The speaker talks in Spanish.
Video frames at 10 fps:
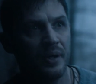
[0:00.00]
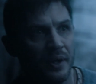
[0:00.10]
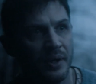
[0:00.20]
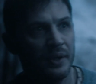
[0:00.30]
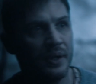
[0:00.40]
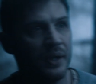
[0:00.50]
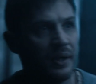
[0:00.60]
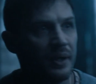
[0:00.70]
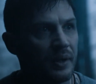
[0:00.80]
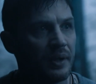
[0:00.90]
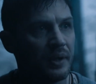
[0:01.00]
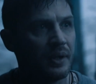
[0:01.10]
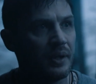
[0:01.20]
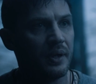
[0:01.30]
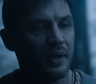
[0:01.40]
que está con Drake es
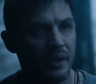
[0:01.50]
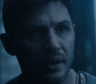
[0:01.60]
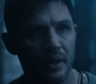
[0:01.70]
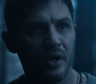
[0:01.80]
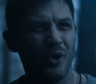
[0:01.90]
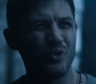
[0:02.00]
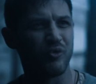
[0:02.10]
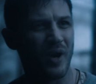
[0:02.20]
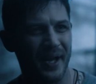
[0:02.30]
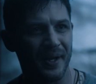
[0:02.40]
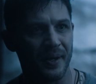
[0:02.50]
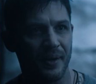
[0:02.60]
Riot. ¿Quién es Riot?